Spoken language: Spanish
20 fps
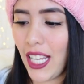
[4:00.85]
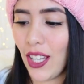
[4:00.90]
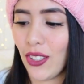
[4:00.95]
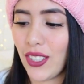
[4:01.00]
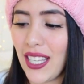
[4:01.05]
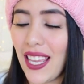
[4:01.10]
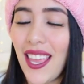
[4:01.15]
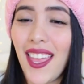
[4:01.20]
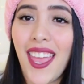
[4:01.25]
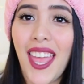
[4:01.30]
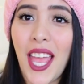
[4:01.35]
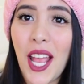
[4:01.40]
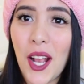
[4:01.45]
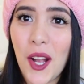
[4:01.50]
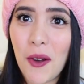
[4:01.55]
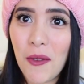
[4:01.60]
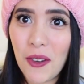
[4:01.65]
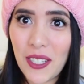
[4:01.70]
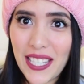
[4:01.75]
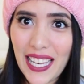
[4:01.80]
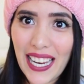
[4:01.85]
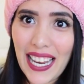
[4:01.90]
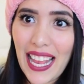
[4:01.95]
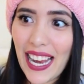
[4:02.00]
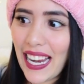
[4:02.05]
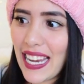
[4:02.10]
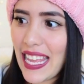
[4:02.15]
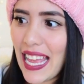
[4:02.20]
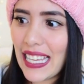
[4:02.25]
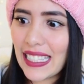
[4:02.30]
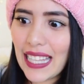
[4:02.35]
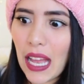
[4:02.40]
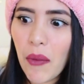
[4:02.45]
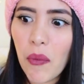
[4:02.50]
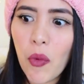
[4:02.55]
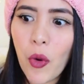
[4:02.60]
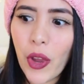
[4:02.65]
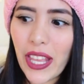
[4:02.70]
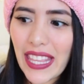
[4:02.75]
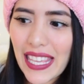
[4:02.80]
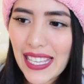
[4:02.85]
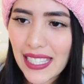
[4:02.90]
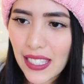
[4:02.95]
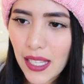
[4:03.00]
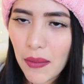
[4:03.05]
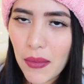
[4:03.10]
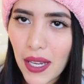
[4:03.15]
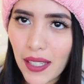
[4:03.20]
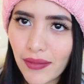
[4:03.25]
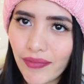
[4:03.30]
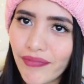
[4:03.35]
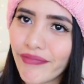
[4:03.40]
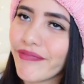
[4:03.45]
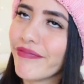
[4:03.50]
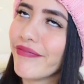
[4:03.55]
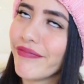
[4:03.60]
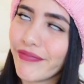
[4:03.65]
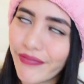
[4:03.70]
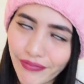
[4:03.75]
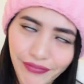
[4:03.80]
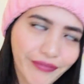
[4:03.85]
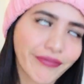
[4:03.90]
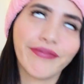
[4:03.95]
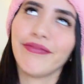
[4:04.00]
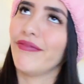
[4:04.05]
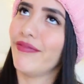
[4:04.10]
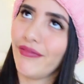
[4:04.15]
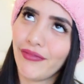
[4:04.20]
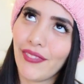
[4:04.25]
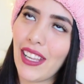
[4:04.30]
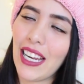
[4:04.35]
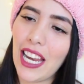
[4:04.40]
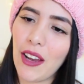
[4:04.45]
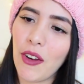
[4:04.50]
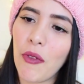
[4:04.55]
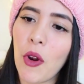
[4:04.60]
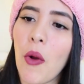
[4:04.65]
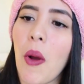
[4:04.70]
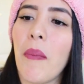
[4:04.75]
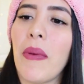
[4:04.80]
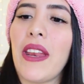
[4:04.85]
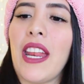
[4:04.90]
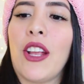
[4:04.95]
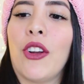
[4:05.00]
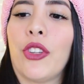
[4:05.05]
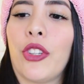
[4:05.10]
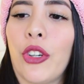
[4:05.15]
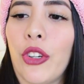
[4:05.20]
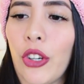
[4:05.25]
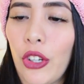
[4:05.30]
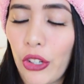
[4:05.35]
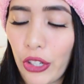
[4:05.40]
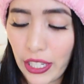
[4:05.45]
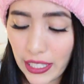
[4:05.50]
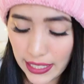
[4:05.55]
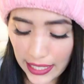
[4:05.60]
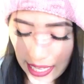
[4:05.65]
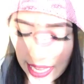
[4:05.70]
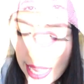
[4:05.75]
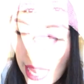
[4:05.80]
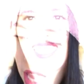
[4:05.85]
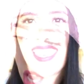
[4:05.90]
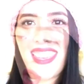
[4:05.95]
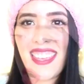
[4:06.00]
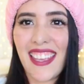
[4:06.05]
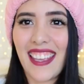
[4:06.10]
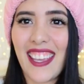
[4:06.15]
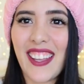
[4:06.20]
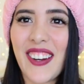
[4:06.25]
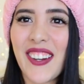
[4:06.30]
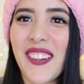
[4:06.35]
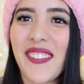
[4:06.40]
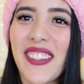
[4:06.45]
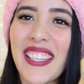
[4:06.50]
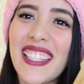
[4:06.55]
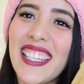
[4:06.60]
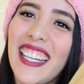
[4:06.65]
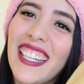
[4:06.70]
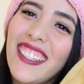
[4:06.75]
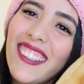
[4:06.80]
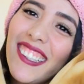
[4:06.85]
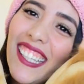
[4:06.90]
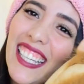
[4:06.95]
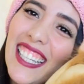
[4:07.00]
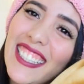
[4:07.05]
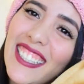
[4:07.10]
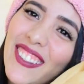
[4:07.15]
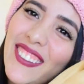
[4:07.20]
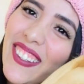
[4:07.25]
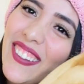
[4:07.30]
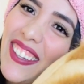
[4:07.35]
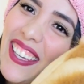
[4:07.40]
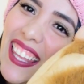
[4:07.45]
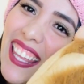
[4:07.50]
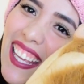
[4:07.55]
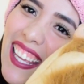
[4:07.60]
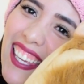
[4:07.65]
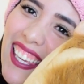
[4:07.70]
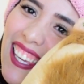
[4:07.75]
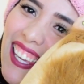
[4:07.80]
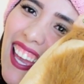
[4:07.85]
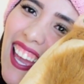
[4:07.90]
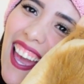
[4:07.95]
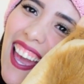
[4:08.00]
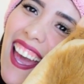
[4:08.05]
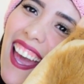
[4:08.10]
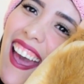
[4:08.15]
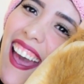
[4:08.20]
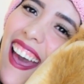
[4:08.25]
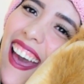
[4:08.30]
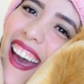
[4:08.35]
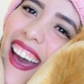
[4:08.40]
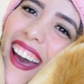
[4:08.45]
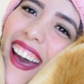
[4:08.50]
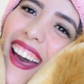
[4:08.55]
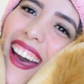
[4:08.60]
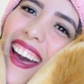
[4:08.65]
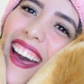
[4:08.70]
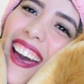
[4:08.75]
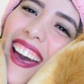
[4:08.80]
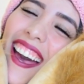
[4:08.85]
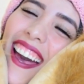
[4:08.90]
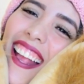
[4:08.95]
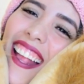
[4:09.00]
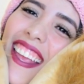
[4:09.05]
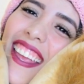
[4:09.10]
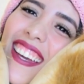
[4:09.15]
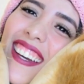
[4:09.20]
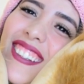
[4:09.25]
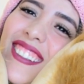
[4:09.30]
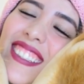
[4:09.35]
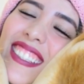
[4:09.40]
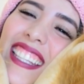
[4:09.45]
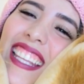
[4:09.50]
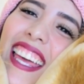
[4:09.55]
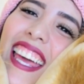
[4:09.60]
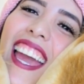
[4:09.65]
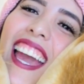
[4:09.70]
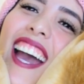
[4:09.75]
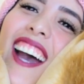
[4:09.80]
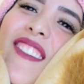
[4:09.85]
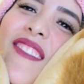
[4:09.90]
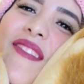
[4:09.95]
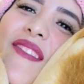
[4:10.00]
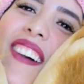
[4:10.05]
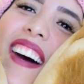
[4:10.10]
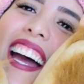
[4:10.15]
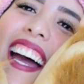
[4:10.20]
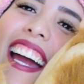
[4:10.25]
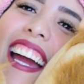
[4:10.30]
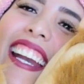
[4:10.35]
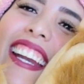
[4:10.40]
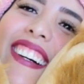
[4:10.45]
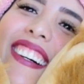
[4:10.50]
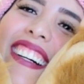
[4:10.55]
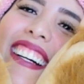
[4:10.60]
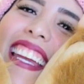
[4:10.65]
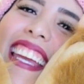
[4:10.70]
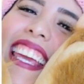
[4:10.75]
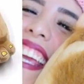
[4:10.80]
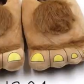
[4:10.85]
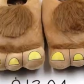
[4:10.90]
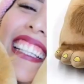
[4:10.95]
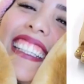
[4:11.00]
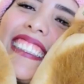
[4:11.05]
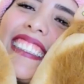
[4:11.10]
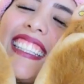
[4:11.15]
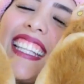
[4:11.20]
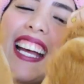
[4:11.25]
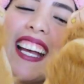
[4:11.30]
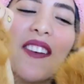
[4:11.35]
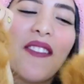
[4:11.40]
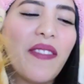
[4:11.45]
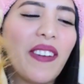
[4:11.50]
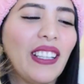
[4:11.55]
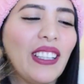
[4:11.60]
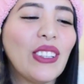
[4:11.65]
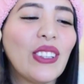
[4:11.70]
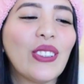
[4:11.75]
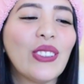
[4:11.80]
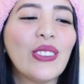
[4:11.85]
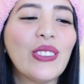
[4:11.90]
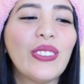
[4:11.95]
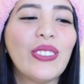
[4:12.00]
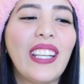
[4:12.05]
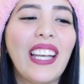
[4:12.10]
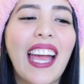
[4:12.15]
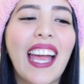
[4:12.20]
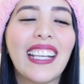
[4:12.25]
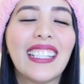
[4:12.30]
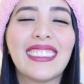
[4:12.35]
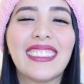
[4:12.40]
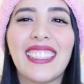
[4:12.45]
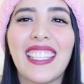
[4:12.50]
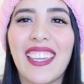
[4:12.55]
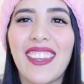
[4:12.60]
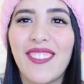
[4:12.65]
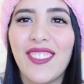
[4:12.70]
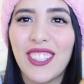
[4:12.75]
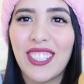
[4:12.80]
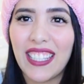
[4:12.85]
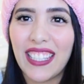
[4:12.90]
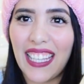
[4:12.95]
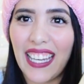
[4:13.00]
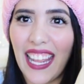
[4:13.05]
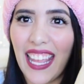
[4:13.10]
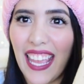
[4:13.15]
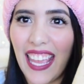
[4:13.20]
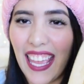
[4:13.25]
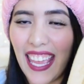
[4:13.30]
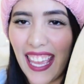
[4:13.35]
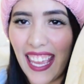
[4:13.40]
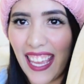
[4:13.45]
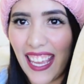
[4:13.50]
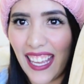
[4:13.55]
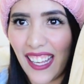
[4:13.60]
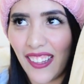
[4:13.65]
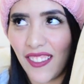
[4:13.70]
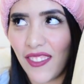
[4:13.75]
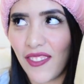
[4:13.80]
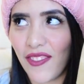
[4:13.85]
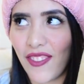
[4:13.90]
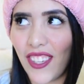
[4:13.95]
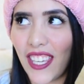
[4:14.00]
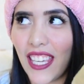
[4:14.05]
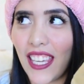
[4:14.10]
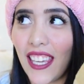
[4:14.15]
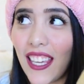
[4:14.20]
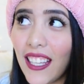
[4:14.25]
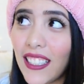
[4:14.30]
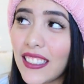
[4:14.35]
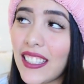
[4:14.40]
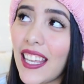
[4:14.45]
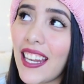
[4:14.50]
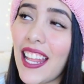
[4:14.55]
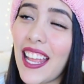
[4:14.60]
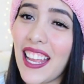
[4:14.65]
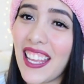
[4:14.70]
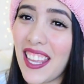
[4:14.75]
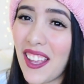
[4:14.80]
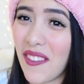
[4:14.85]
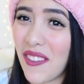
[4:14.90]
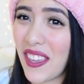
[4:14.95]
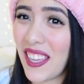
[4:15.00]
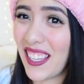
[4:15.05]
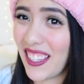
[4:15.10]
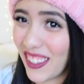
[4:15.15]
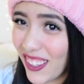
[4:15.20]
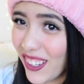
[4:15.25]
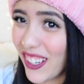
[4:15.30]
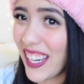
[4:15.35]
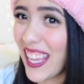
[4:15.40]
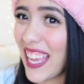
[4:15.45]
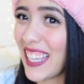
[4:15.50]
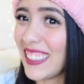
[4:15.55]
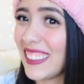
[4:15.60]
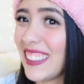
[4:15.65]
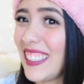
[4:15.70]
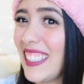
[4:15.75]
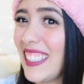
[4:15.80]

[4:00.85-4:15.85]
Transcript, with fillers: Entonces, como sé que la calidad está buenísima, de ley los voy a pedir en otros colores. Y quiero comenzar con estos bebés de aquí. Ah, ustedes amaron estas pantuflas que mostré en mi Instagram y en mis historias.